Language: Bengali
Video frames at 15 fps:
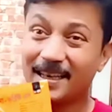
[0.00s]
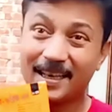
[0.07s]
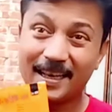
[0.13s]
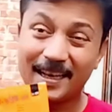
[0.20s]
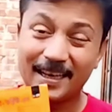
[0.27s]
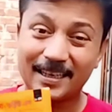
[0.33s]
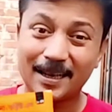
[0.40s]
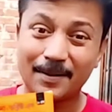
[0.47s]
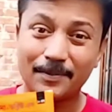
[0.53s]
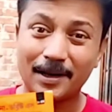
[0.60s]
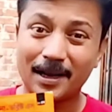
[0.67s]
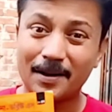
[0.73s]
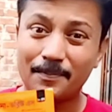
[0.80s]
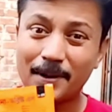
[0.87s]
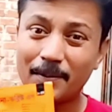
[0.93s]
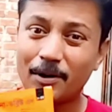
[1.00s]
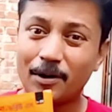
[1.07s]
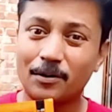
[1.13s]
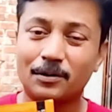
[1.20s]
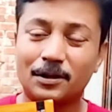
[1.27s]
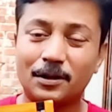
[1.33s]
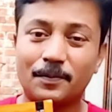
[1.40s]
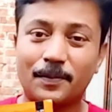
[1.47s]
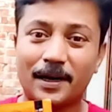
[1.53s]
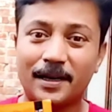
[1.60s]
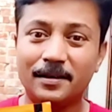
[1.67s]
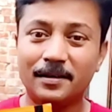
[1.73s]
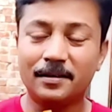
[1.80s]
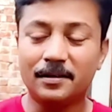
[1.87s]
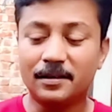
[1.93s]
এটা আপনারা ব্যবহার করতে পারেন
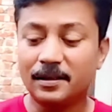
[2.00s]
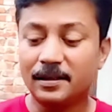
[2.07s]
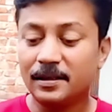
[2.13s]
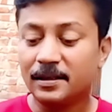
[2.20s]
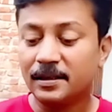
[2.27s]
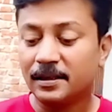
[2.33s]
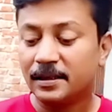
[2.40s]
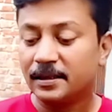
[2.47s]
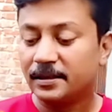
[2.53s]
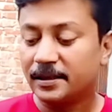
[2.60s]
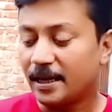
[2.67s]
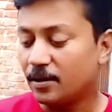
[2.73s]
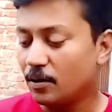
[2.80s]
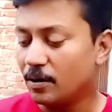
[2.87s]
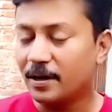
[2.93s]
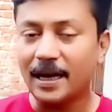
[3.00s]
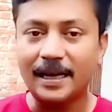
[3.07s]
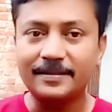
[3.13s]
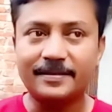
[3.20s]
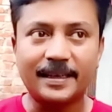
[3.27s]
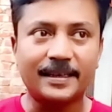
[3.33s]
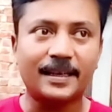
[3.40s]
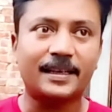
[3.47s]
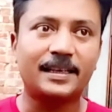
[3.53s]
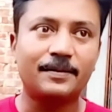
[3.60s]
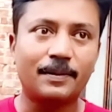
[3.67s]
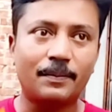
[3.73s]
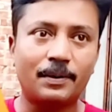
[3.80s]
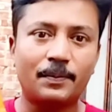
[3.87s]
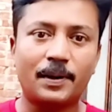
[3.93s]
যাই হোক গাইস এটা
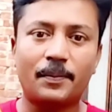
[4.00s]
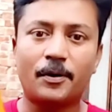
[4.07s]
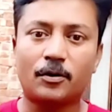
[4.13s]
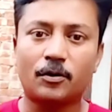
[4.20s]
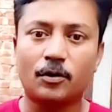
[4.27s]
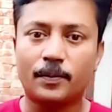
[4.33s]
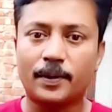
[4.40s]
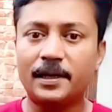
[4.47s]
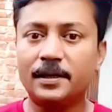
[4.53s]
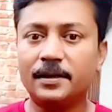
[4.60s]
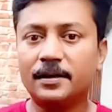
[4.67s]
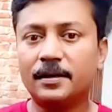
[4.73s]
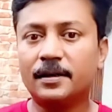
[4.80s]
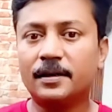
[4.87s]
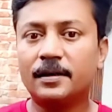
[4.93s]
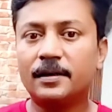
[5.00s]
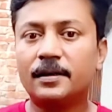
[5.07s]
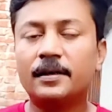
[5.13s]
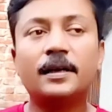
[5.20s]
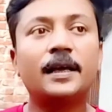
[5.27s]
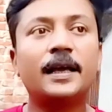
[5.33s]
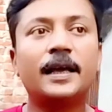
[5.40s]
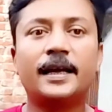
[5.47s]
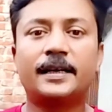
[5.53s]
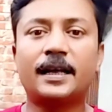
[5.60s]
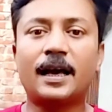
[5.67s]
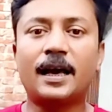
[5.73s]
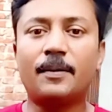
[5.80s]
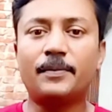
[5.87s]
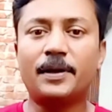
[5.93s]
কিভাবে ব্যবহার করবেন এটা
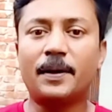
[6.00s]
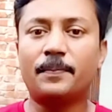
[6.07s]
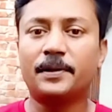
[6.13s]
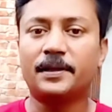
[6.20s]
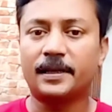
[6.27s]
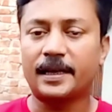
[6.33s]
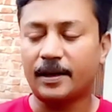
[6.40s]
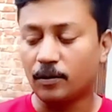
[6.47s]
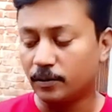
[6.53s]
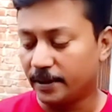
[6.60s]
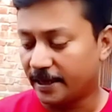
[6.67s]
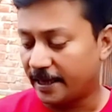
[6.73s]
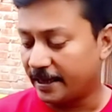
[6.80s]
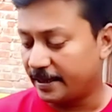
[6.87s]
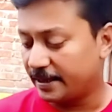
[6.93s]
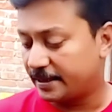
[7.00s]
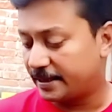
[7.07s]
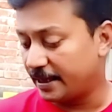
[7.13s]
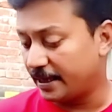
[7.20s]
আমি আপনাদেরকে এখন দেখিয়ে দিচ্ছি